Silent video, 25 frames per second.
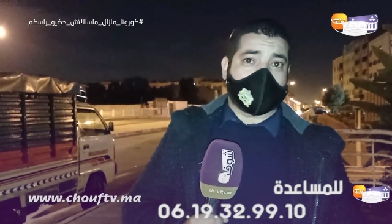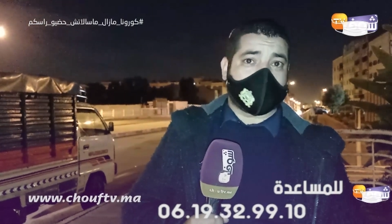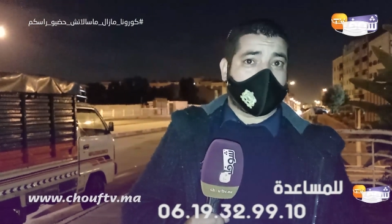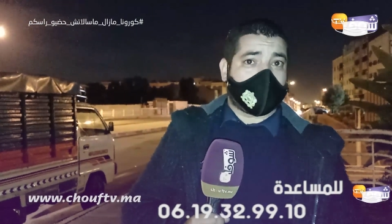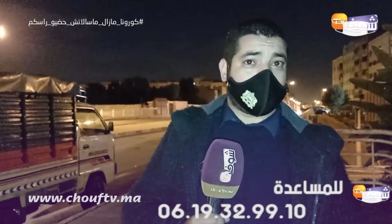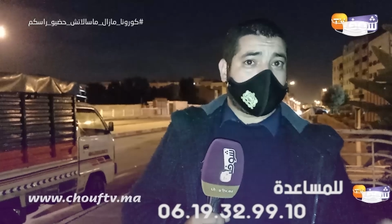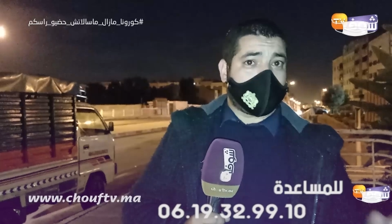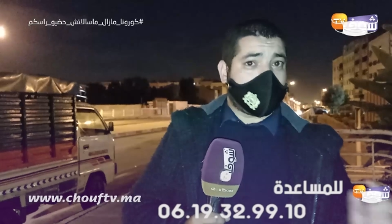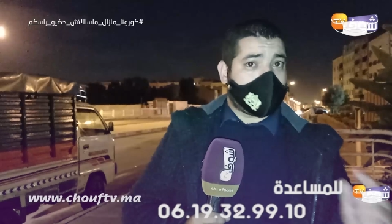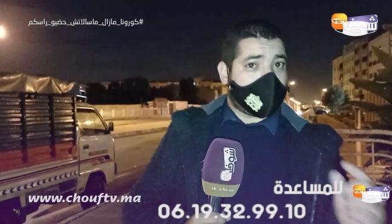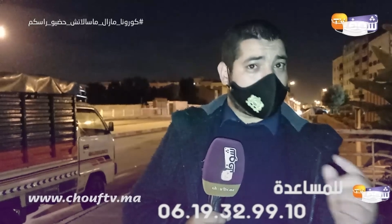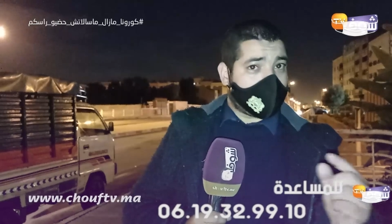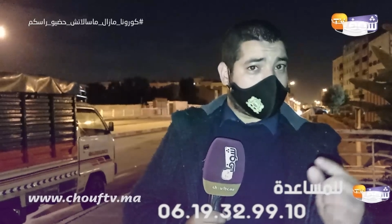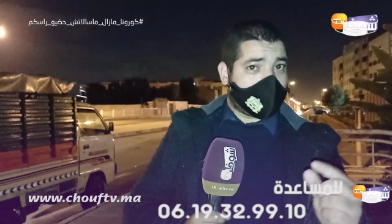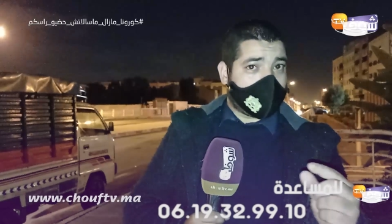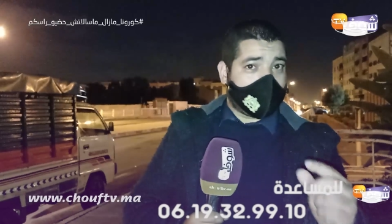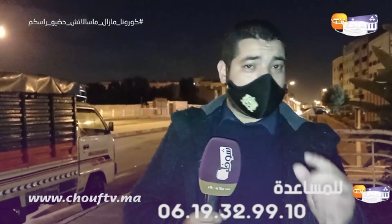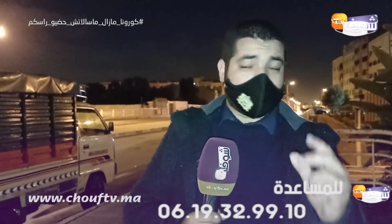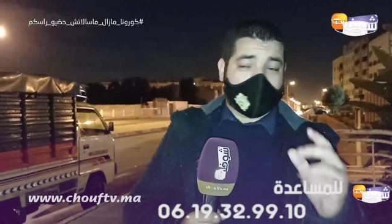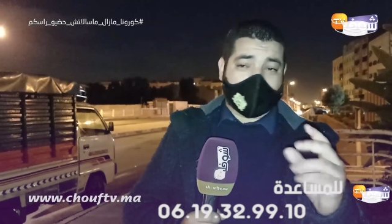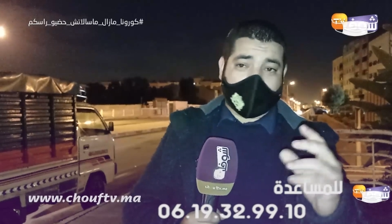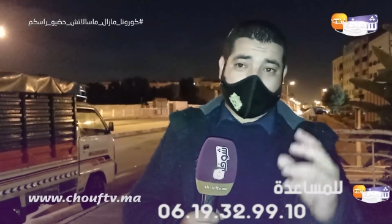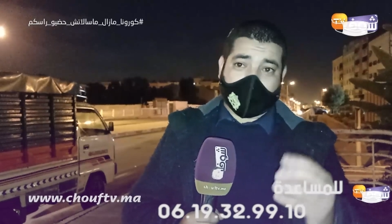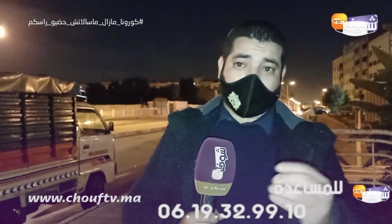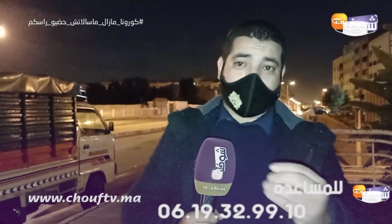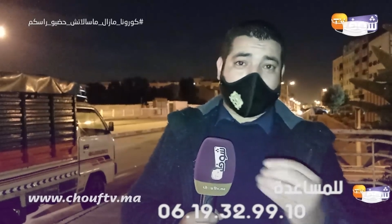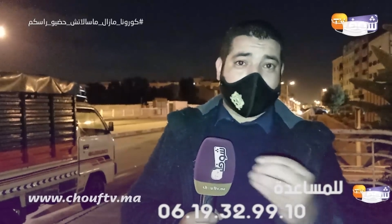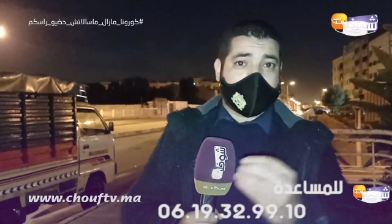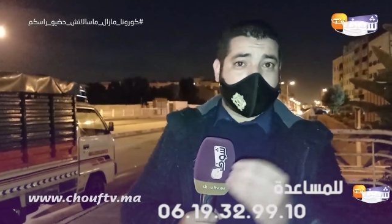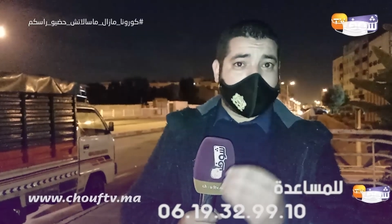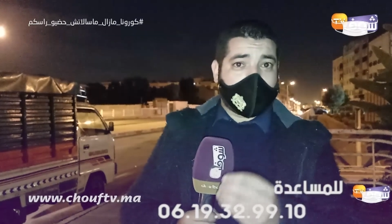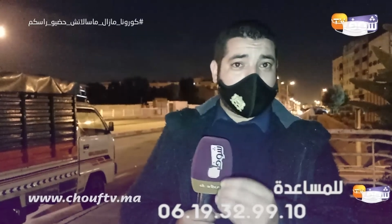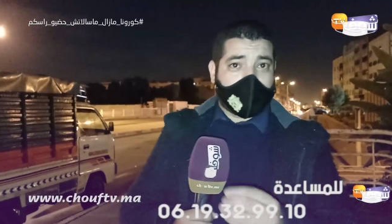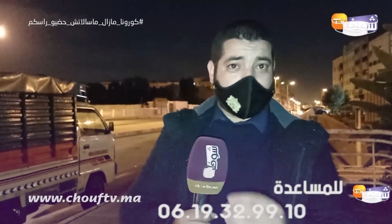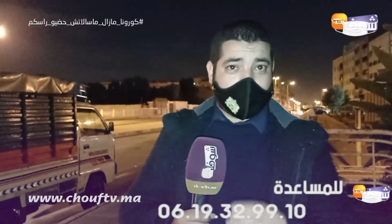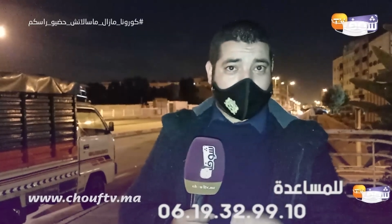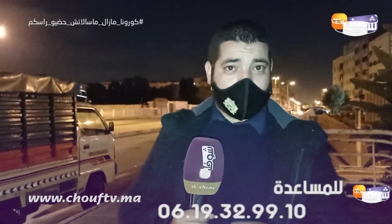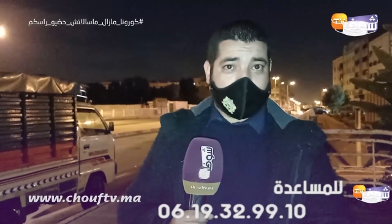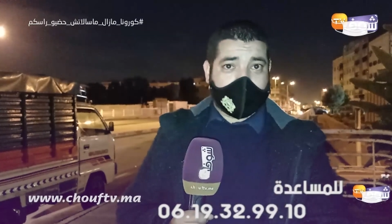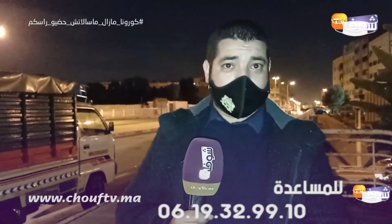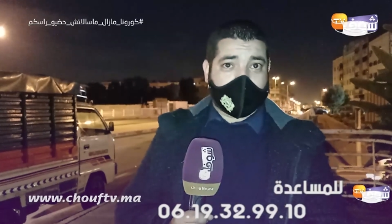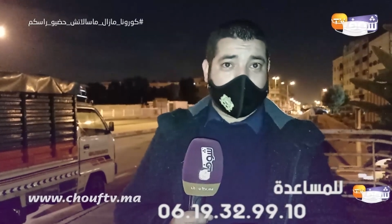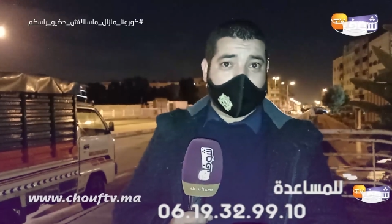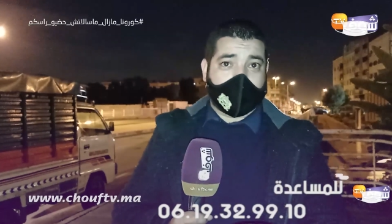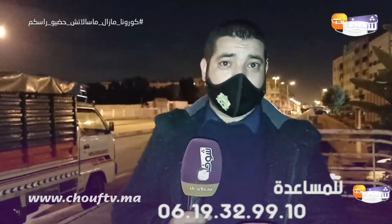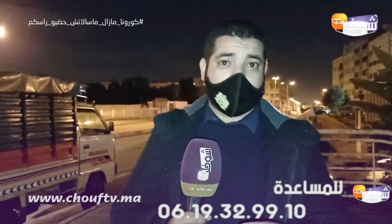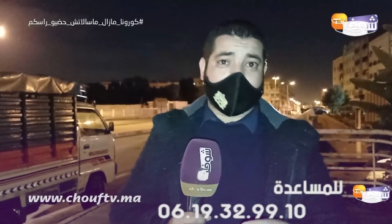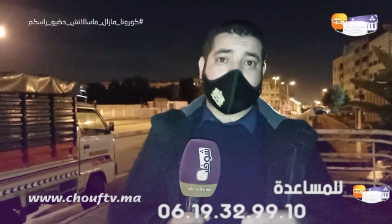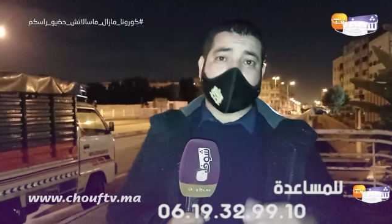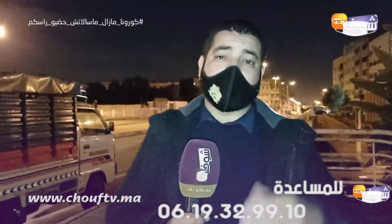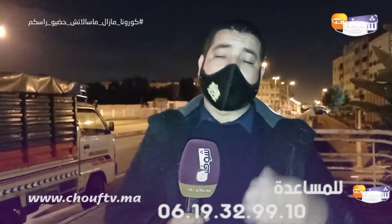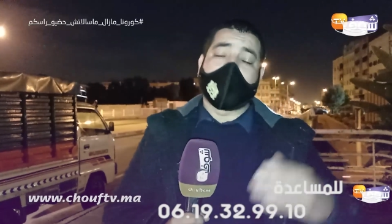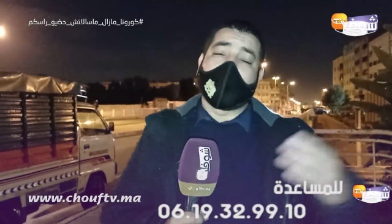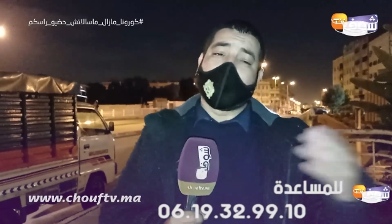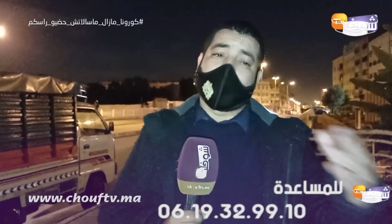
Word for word: دابا قلنا ديبانيناهم في واحد البيت